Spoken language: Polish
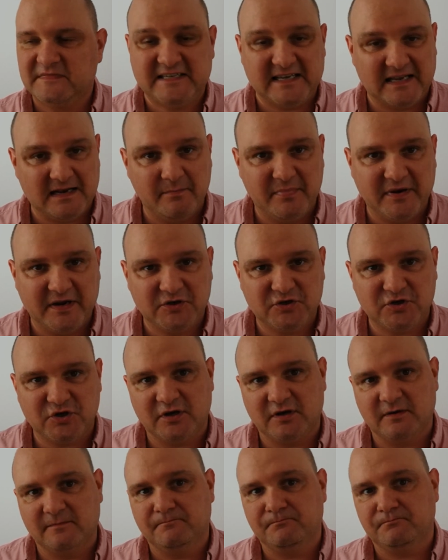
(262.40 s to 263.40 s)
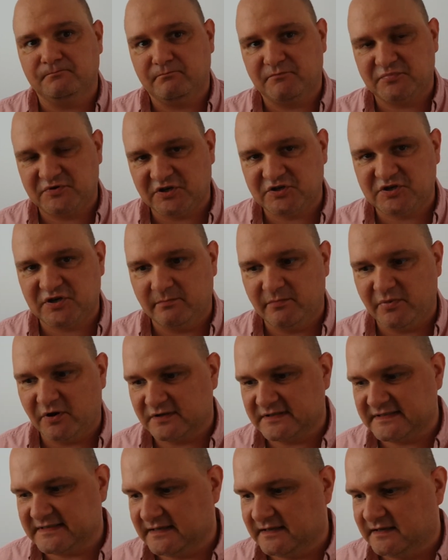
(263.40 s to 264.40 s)
celebryci,
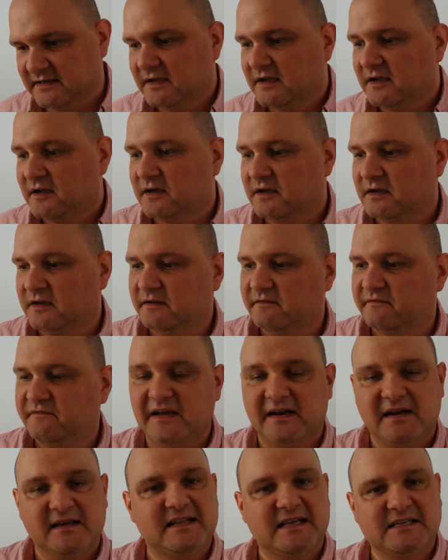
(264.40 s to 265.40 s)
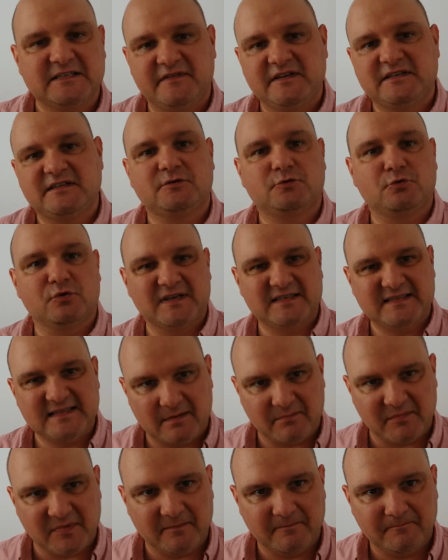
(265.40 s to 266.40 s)
przedsiębiorcy, y, wiele nazwisk, które
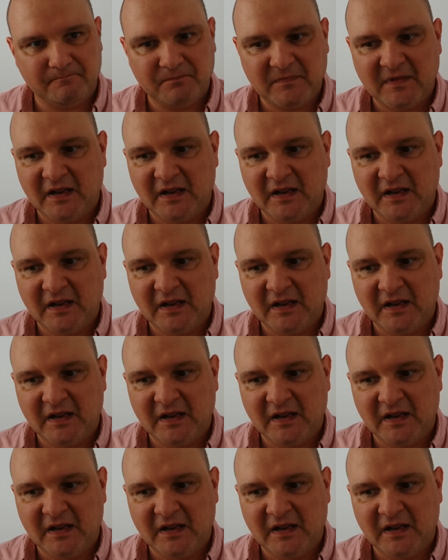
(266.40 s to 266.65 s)
znamy.